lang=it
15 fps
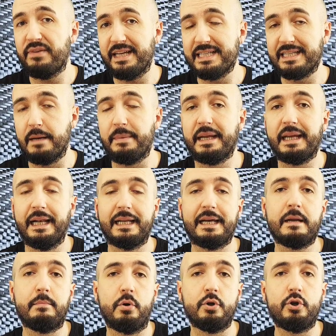fresca, perché il
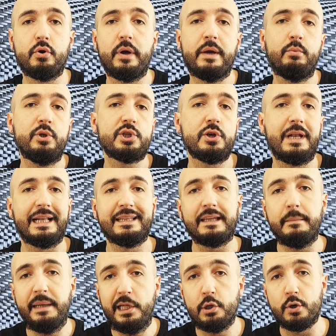carbonio è un
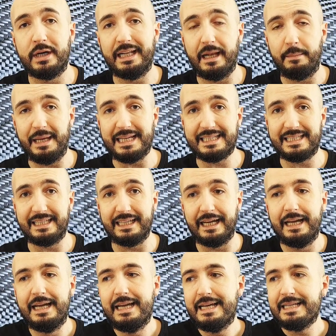isolante migliore della
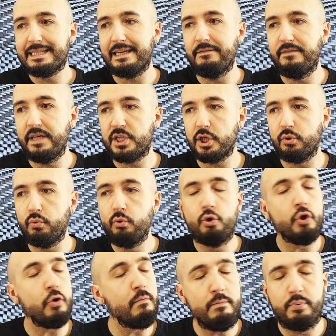plastica. Se invece tu
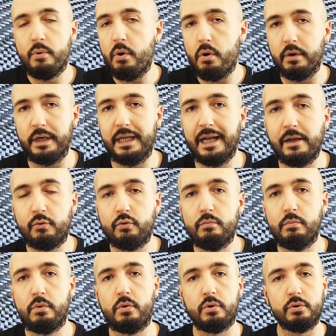non puoi in
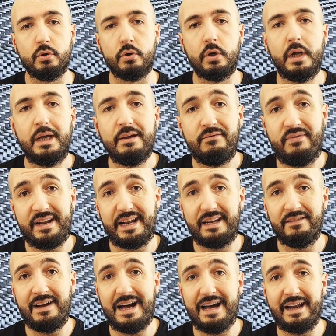alcun modo far
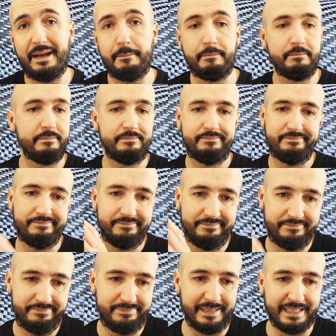arrivare
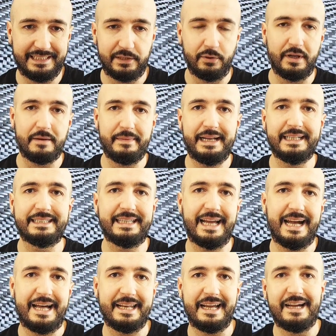particolarmente
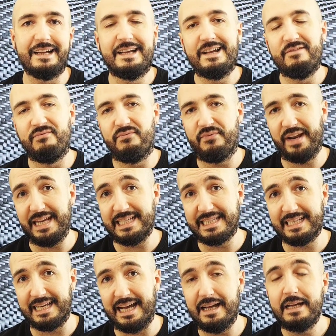aria
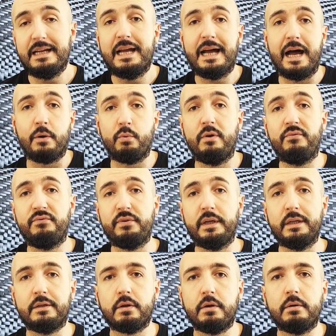fresca a quel
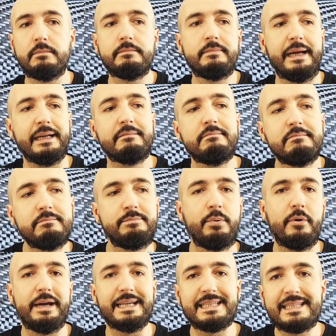filtro, beh,
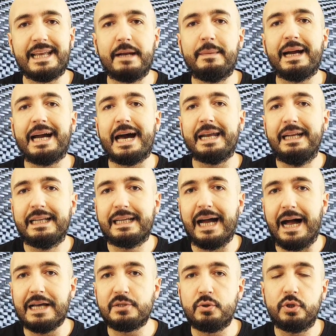può essere magari il
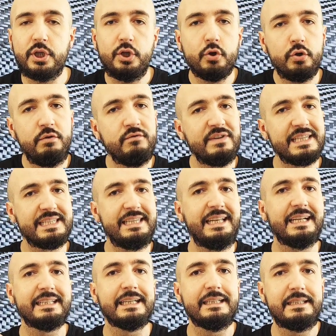caso di non
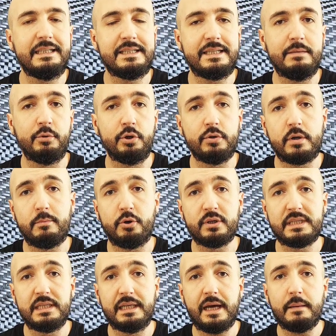investire tantissimo in un
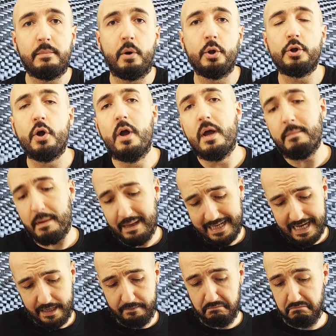airbox in carbonio, ma
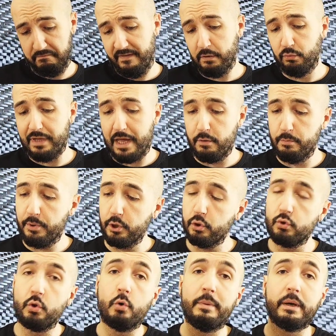magari valutare un
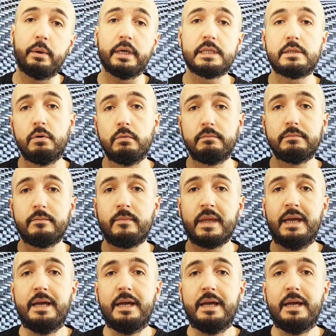prodotto come questo.